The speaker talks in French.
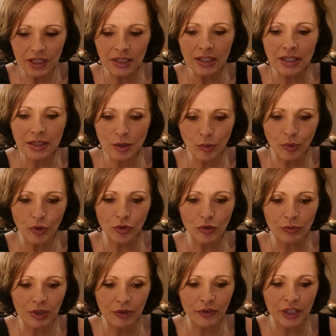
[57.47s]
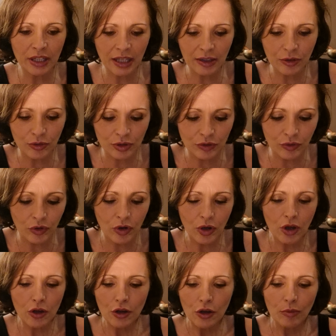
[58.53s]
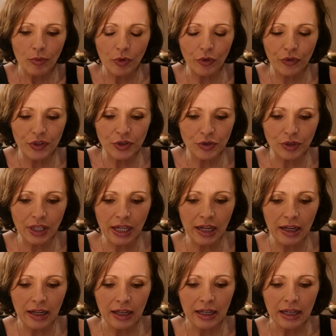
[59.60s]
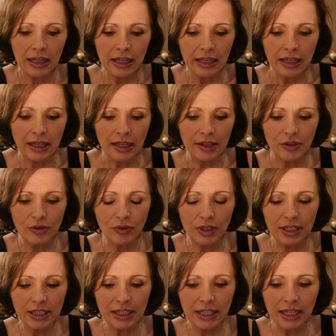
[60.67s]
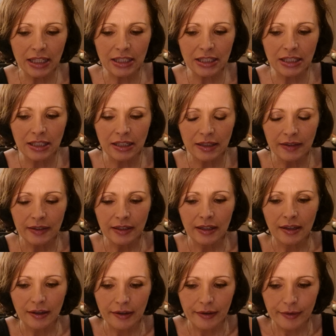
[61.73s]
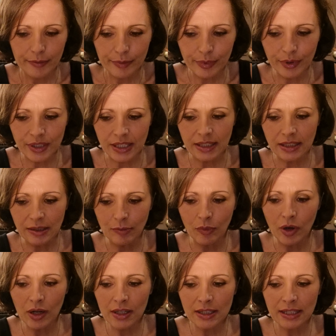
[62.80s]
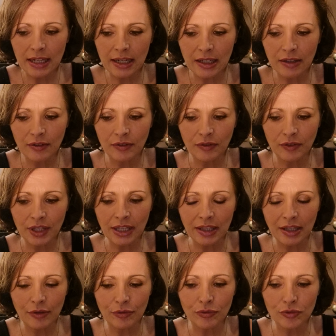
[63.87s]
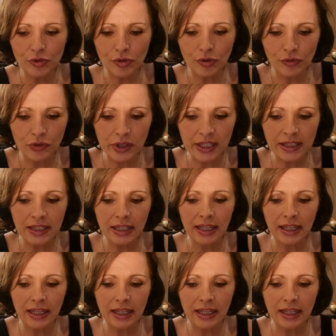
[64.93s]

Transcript: décembre 2024 au niveau professionnel. Quelles sont les énergies pour ces six mois, celles qui viennent à vous, ce que vous laissez